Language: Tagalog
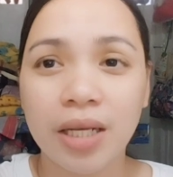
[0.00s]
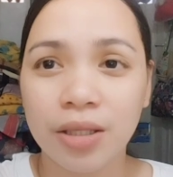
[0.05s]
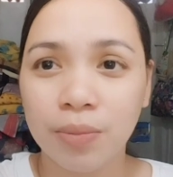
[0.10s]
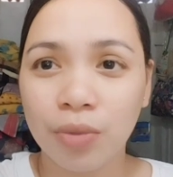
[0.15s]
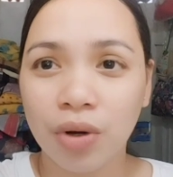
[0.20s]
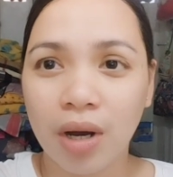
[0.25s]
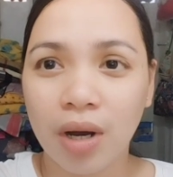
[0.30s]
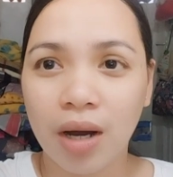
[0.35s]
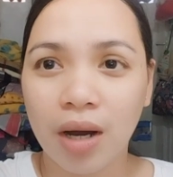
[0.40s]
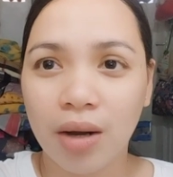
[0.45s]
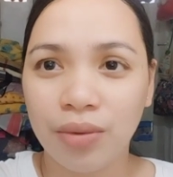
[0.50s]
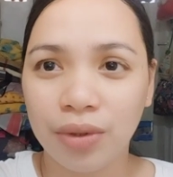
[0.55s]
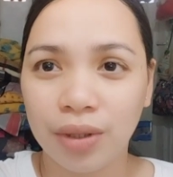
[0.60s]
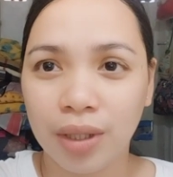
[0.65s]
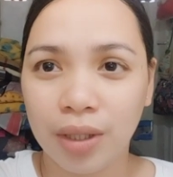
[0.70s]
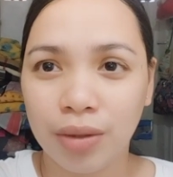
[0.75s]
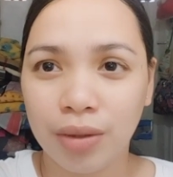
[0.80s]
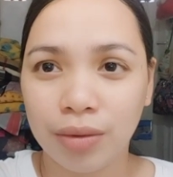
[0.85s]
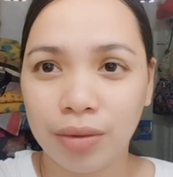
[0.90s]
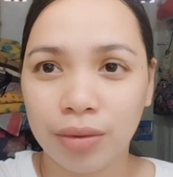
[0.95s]
Facebook
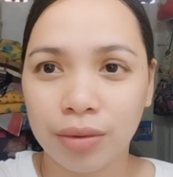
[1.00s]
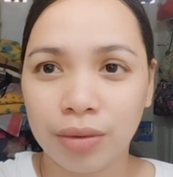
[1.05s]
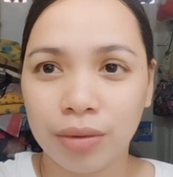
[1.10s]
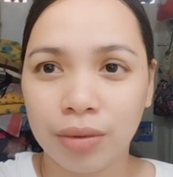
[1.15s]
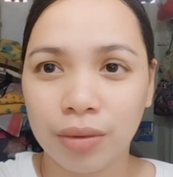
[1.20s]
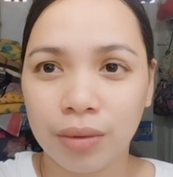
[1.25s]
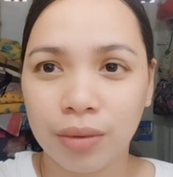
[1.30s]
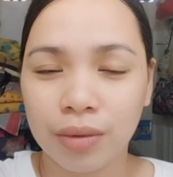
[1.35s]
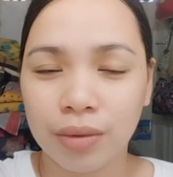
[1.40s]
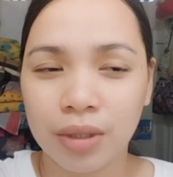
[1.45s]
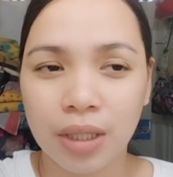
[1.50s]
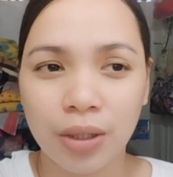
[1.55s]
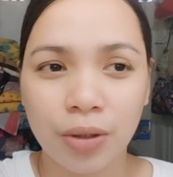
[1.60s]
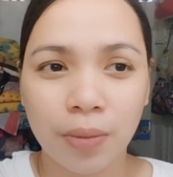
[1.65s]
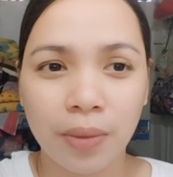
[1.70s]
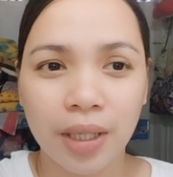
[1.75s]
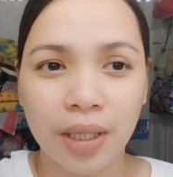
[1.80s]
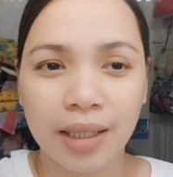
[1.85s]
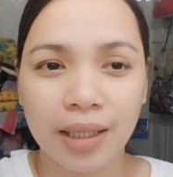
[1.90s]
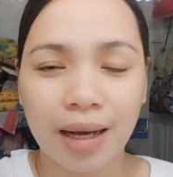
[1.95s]
account na yon Kung
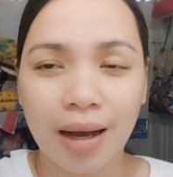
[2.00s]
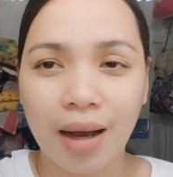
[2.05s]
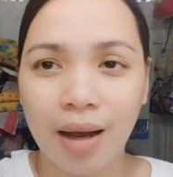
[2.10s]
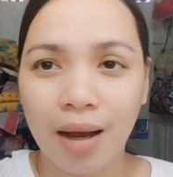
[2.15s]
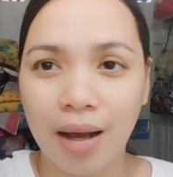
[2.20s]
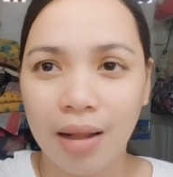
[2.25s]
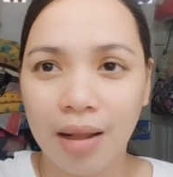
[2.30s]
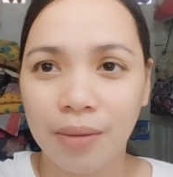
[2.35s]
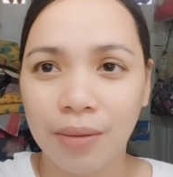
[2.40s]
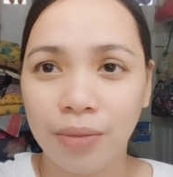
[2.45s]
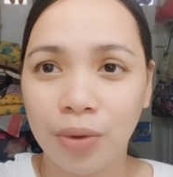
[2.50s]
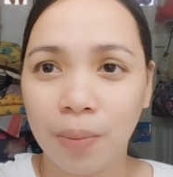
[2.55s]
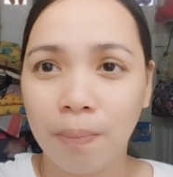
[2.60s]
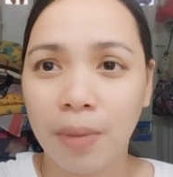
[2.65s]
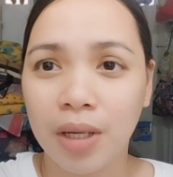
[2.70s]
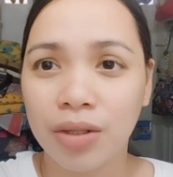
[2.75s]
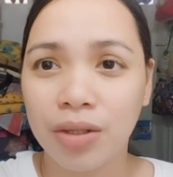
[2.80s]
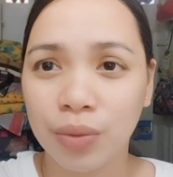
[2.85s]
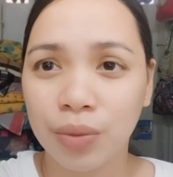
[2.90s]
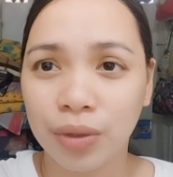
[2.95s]
sino ba yung nakakaalam
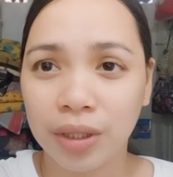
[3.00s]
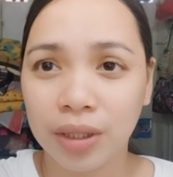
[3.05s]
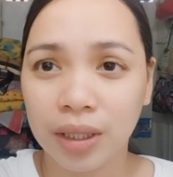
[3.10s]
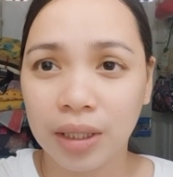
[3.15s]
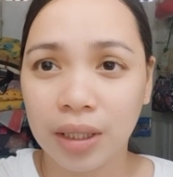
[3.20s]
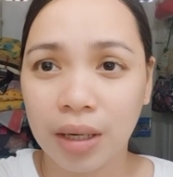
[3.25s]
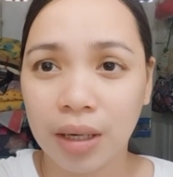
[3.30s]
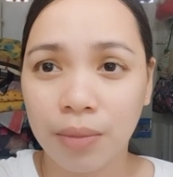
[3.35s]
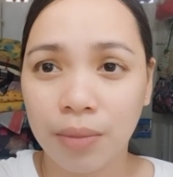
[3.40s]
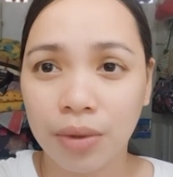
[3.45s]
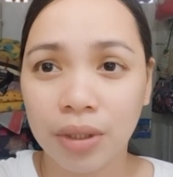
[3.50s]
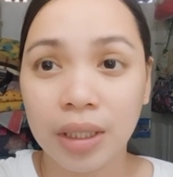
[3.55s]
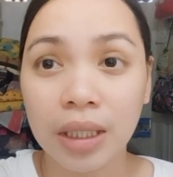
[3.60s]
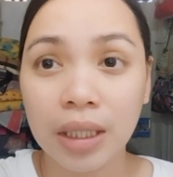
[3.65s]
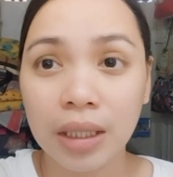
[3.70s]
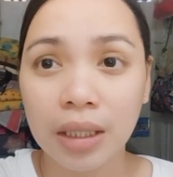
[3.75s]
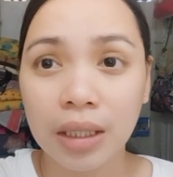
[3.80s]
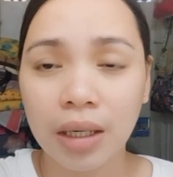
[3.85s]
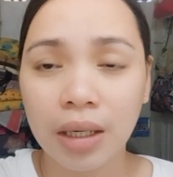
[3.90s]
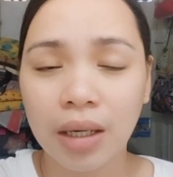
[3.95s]
ng password ni Tang
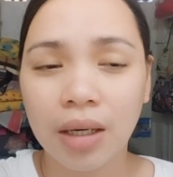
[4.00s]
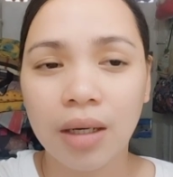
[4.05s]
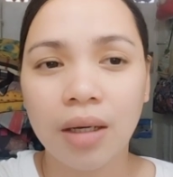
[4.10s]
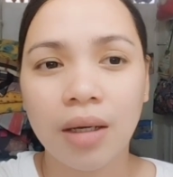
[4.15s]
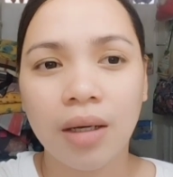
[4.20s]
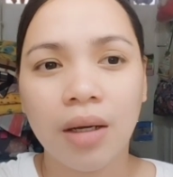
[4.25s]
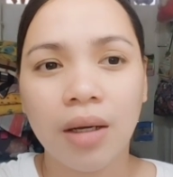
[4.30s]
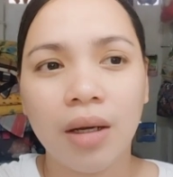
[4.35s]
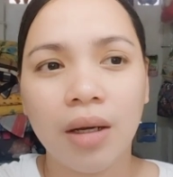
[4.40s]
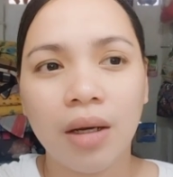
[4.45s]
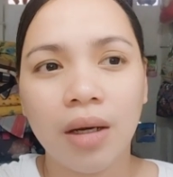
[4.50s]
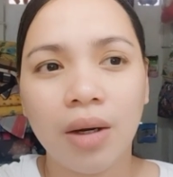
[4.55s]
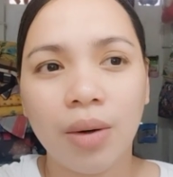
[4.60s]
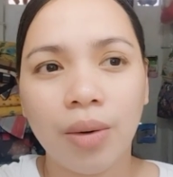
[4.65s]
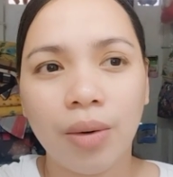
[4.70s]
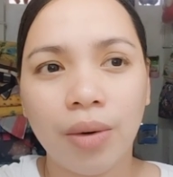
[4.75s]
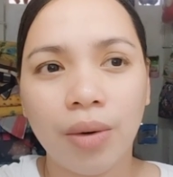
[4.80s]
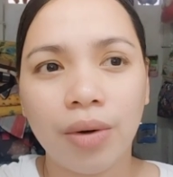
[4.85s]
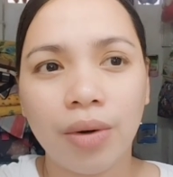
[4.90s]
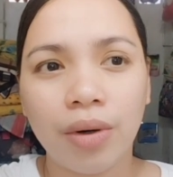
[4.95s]
Molida
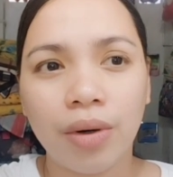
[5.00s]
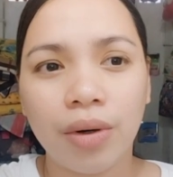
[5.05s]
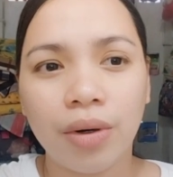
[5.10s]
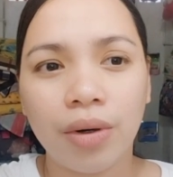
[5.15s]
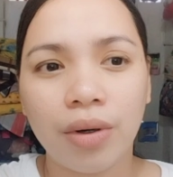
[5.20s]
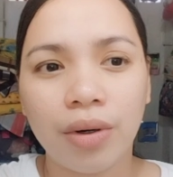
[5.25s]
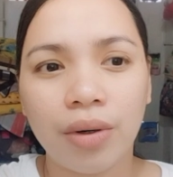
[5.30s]
or